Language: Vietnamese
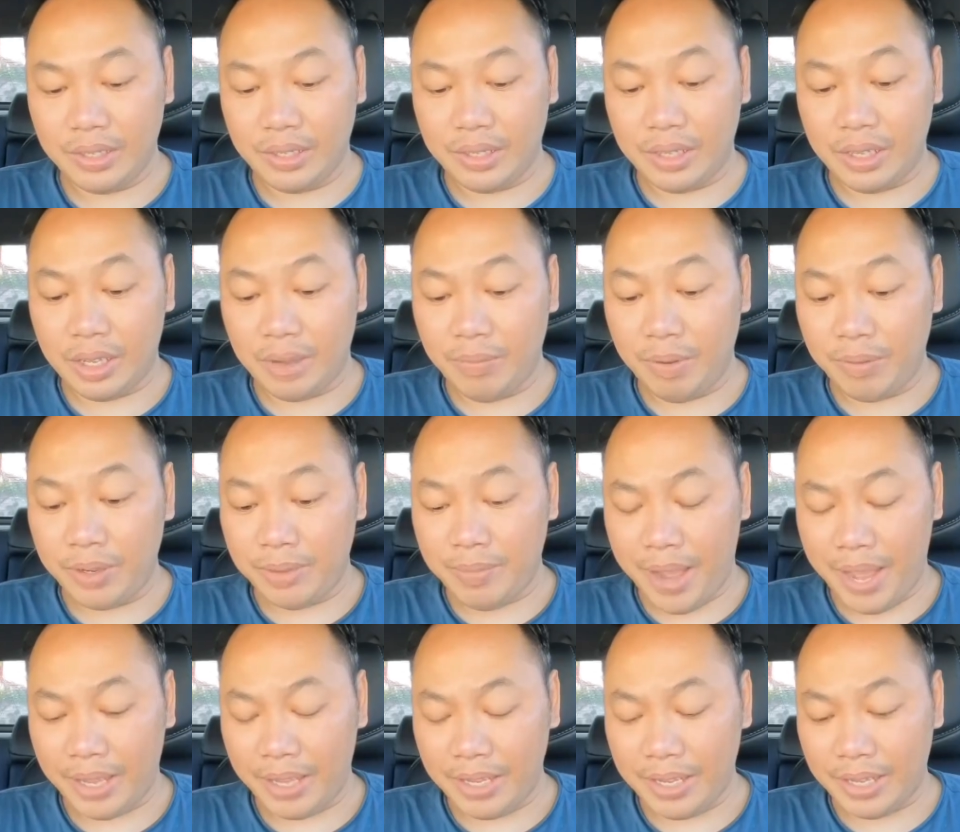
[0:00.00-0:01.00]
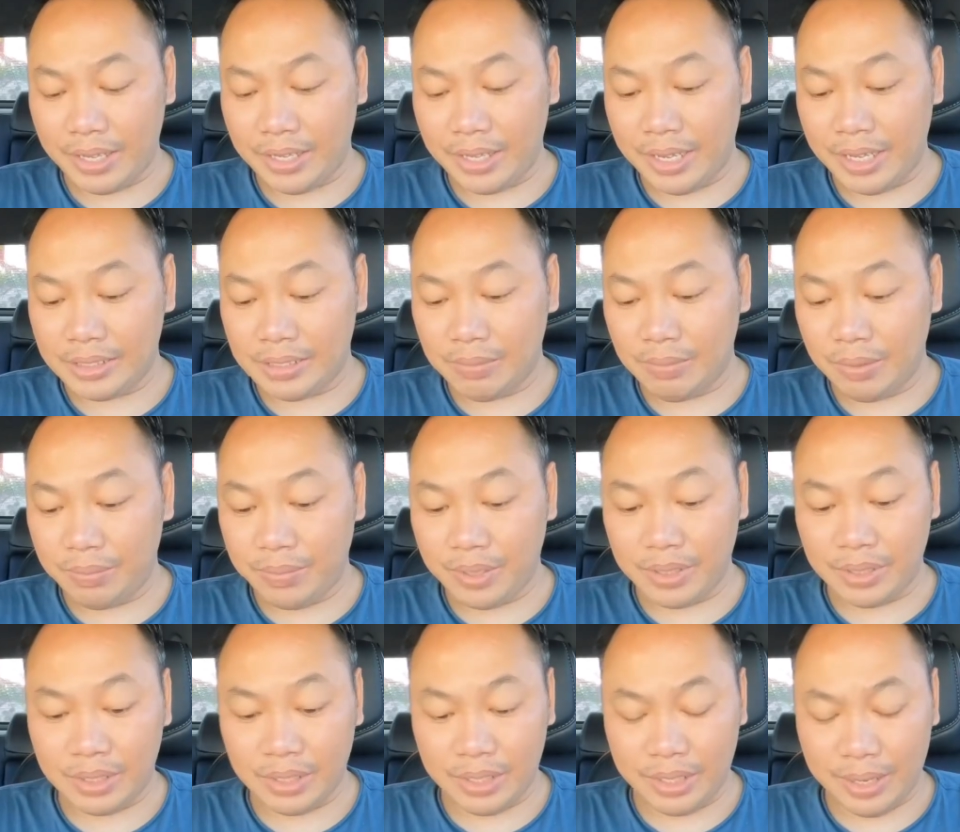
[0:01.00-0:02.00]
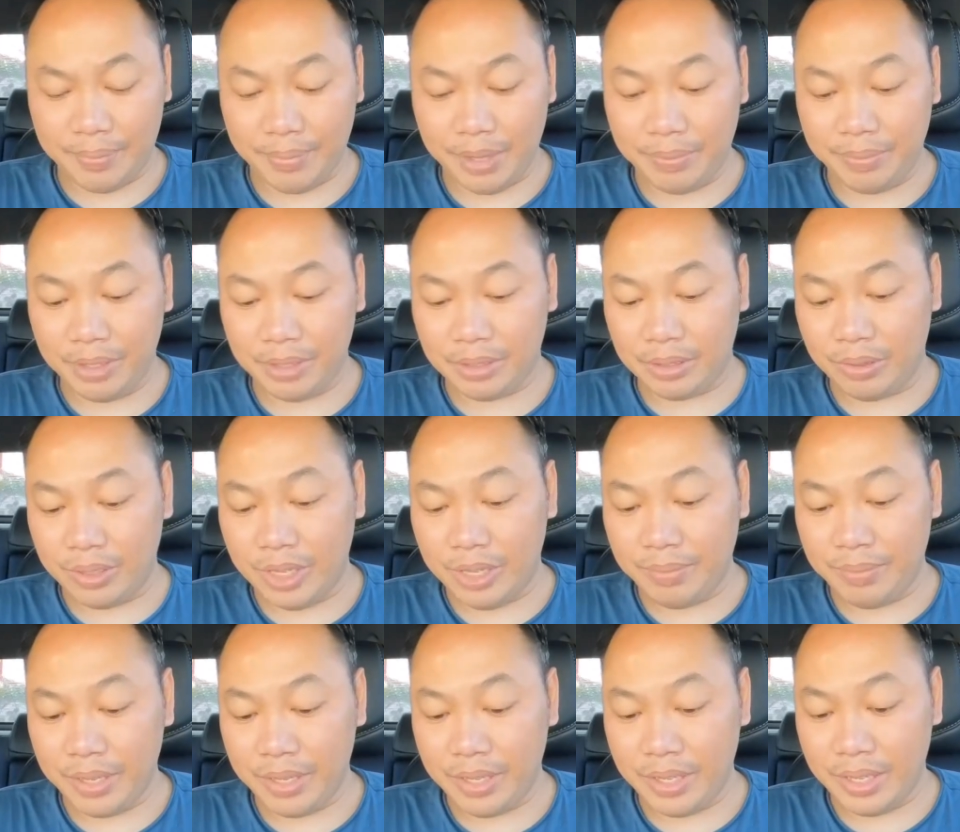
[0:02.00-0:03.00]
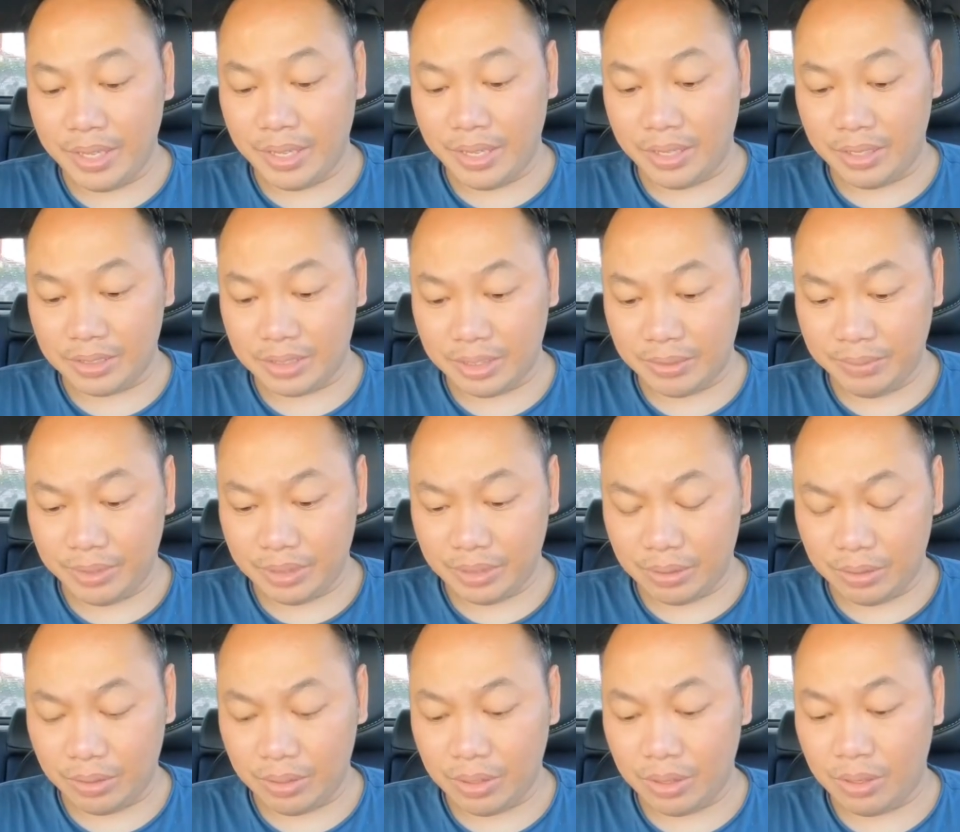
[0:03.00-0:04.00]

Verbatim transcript: chỉ có một người bạn ở Canada sống một mình từ năm 20 tuổi đến bây giờ gần 60 tuổi